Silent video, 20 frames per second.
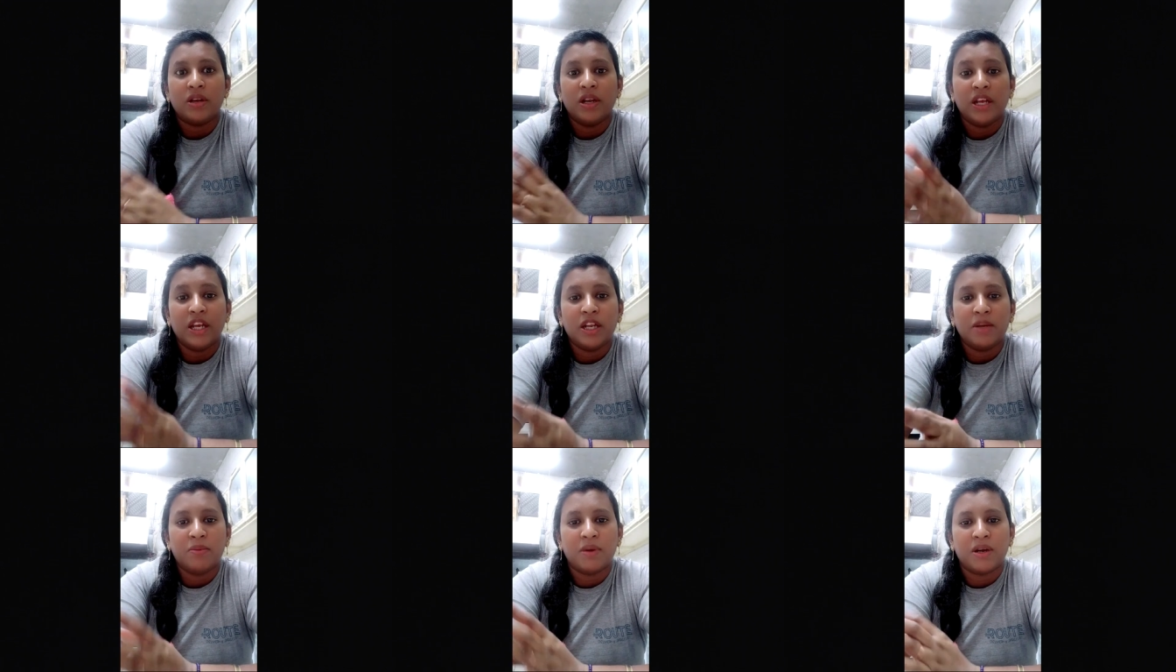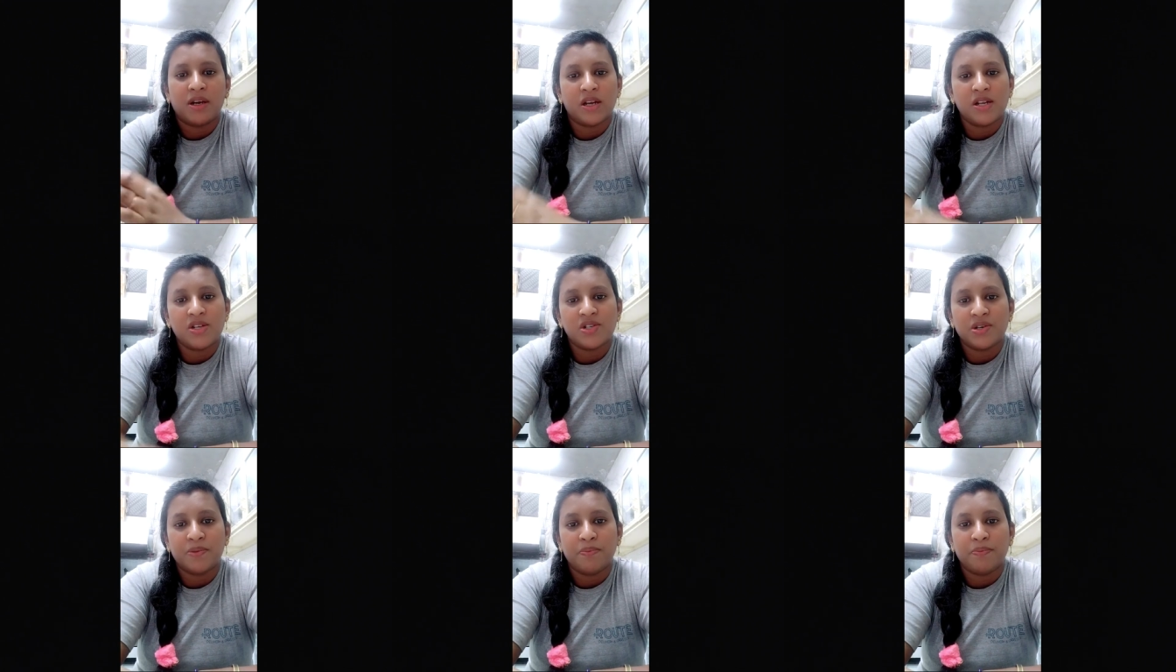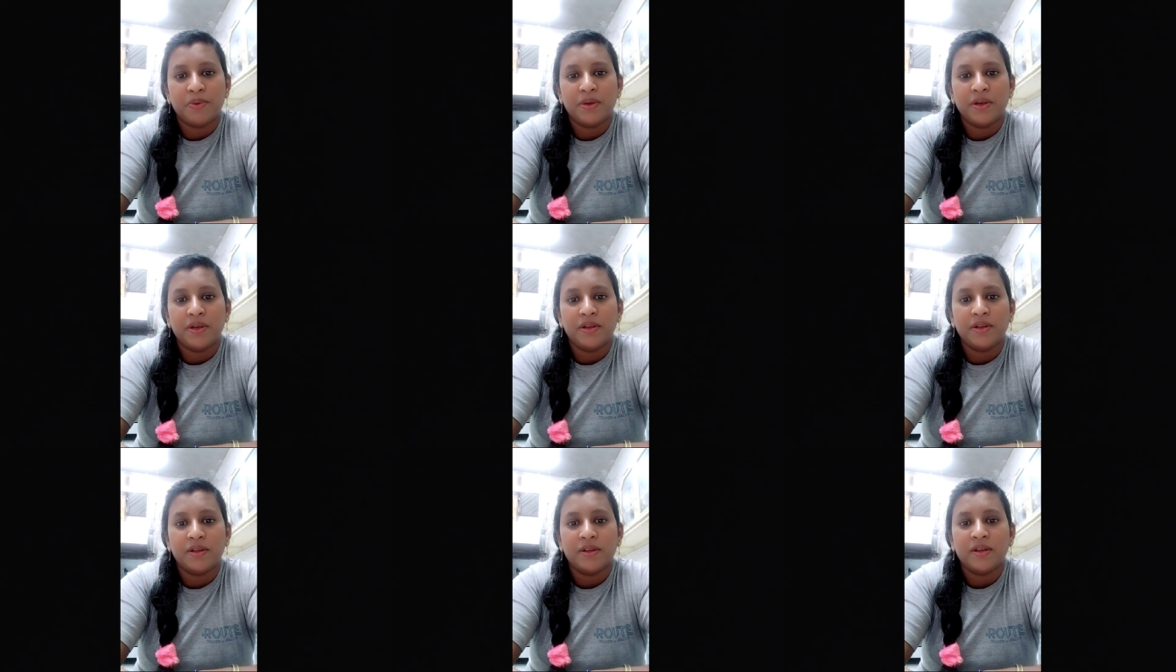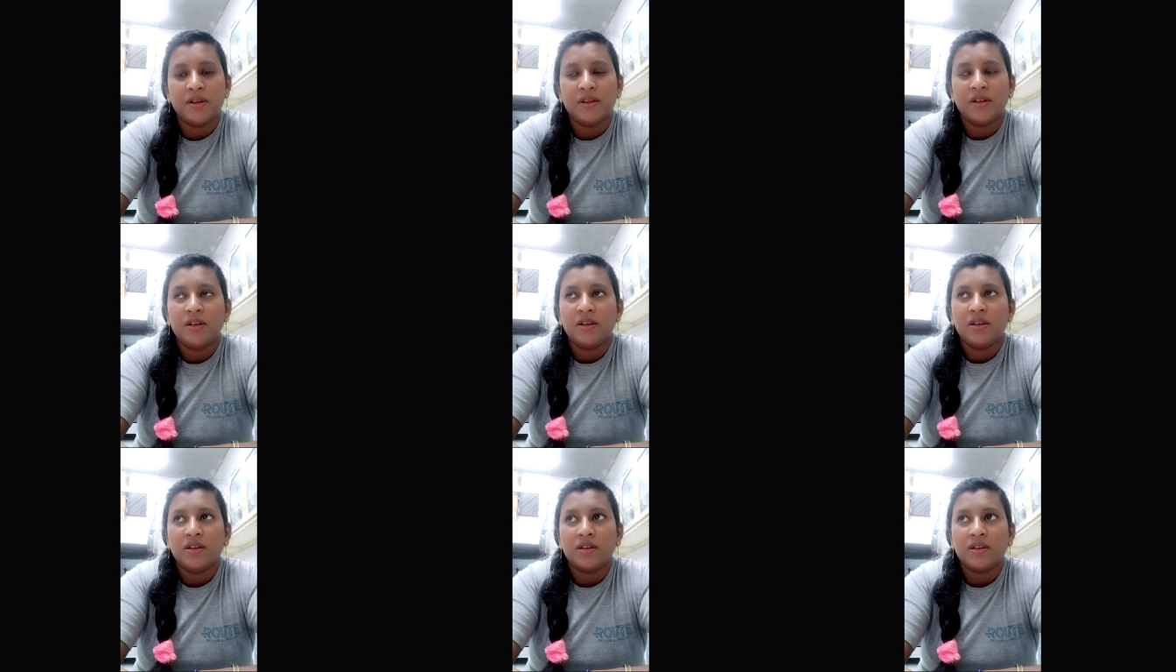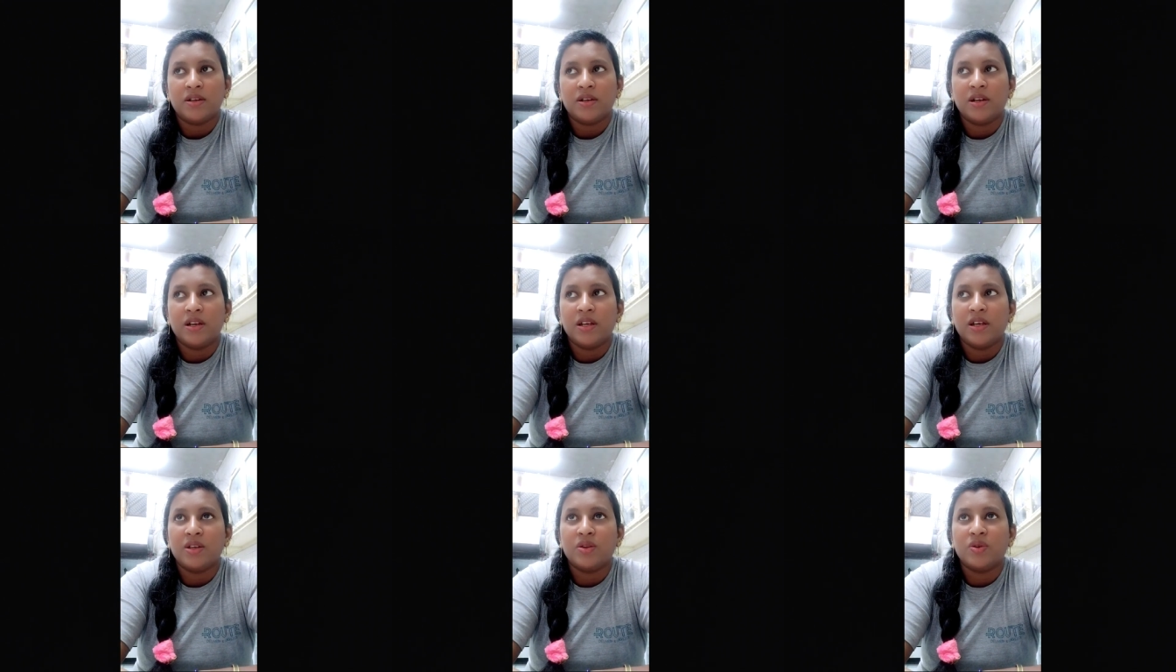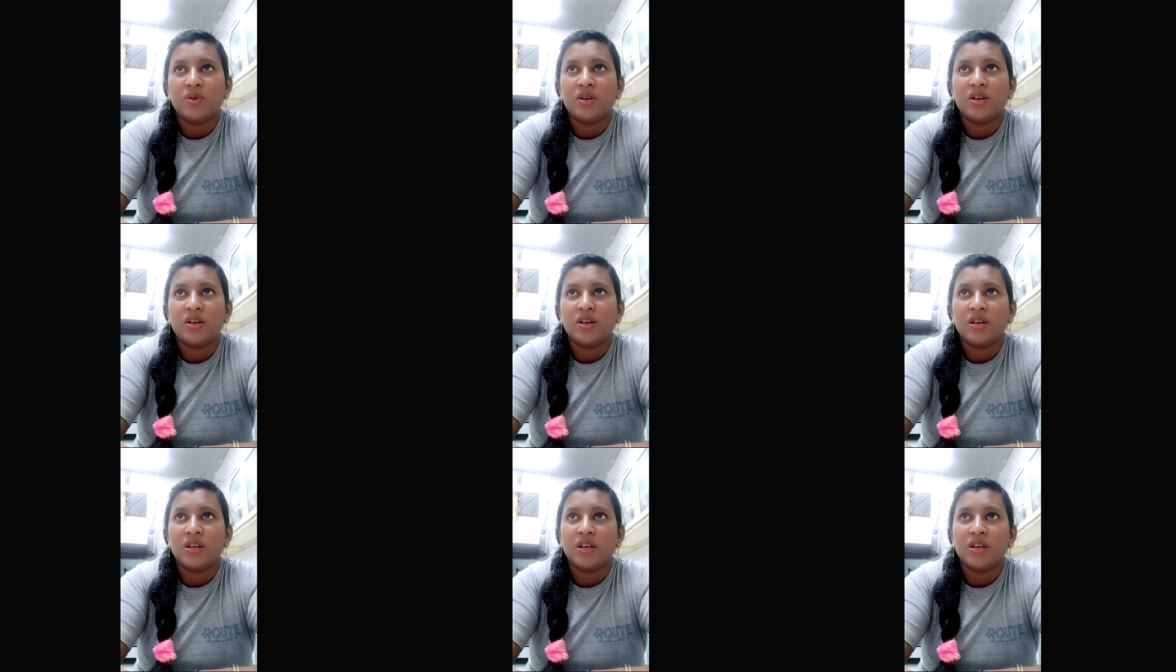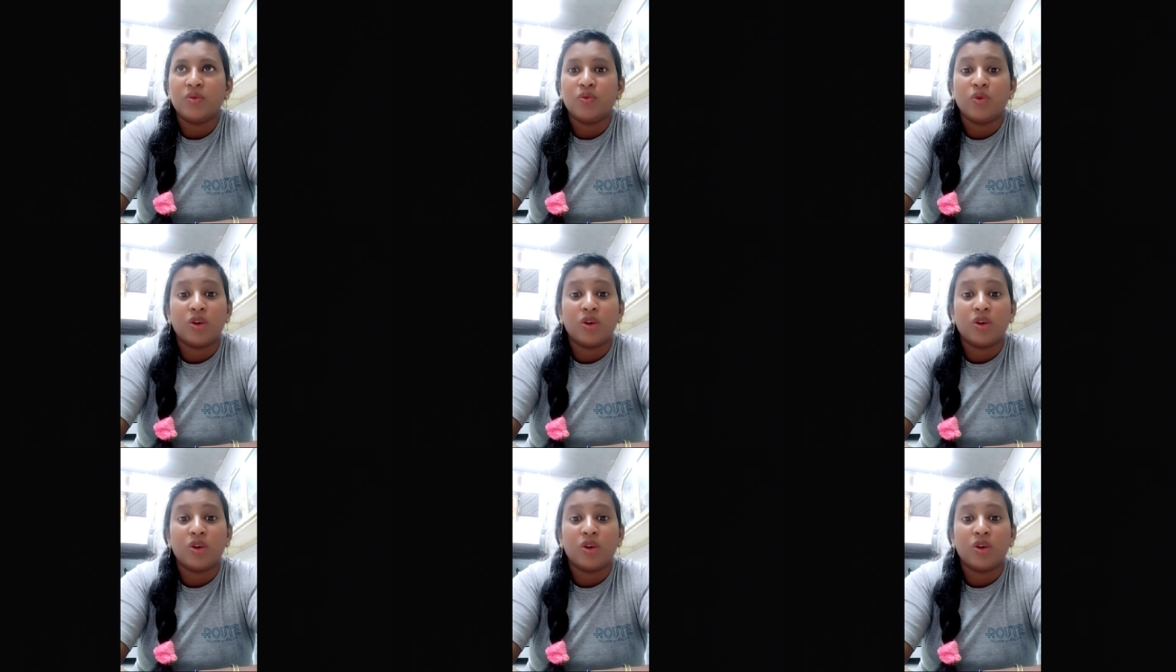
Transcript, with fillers: లేని మాటలు చెప్పి లేదు అంటే